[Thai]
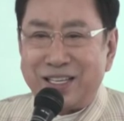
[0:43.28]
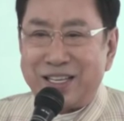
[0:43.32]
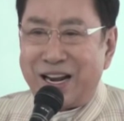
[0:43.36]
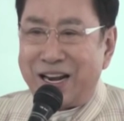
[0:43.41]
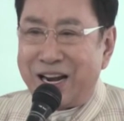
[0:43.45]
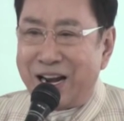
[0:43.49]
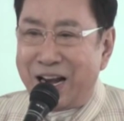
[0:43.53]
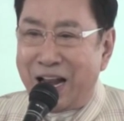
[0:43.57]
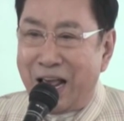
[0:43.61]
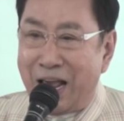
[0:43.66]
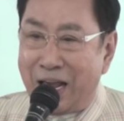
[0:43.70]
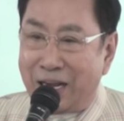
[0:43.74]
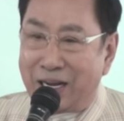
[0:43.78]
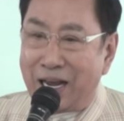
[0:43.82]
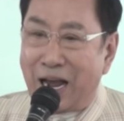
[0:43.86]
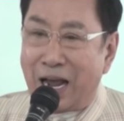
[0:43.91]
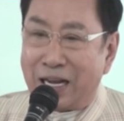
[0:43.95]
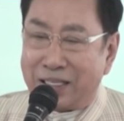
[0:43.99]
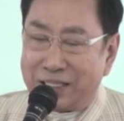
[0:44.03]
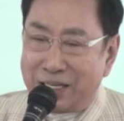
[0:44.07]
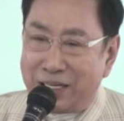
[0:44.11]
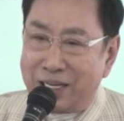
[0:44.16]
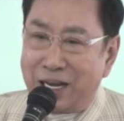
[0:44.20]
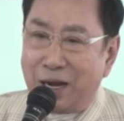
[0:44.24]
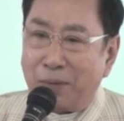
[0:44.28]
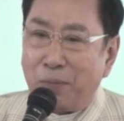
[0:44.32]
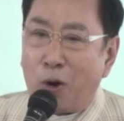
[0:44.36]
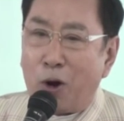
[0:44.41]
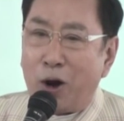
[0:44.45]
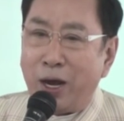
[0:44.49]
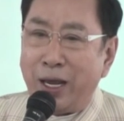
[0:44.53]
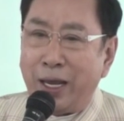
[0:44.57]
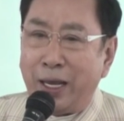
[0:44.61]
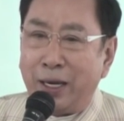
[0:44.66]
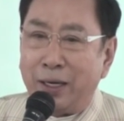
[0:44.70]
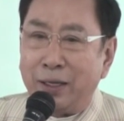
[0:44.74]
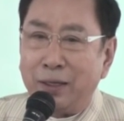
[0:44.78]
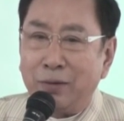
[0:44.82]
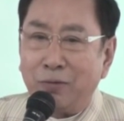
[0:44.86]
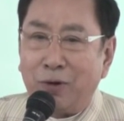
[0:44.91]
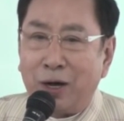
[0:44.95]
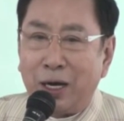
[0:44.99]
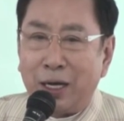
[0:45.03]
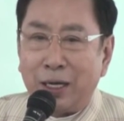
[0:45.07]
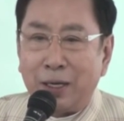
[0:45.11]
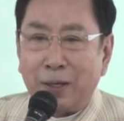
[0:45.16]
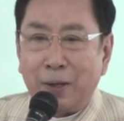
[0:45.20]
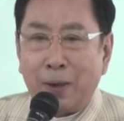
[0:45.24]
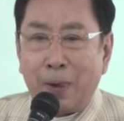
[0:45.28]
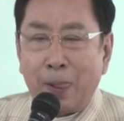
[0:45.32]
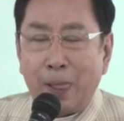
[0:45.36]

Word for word: นอาจารย์อเนกอาจจะยังพอเห็นว่า